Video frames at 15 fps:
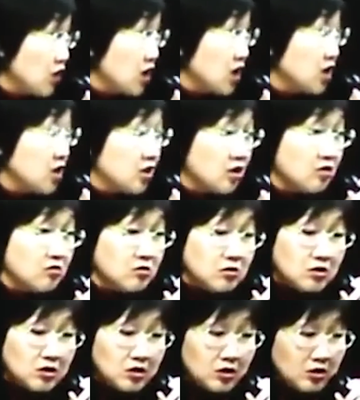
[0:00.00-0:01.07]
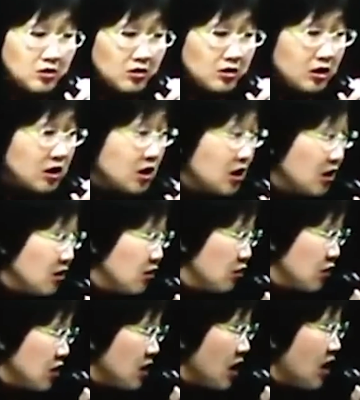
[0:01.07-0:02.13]
多年以后，这些有
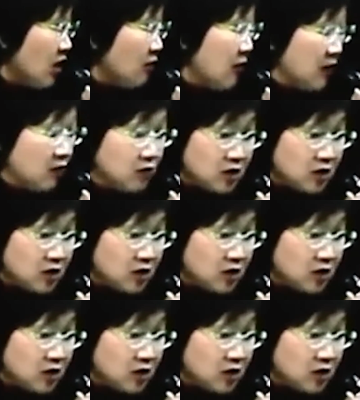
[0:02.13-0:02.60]
些大老板，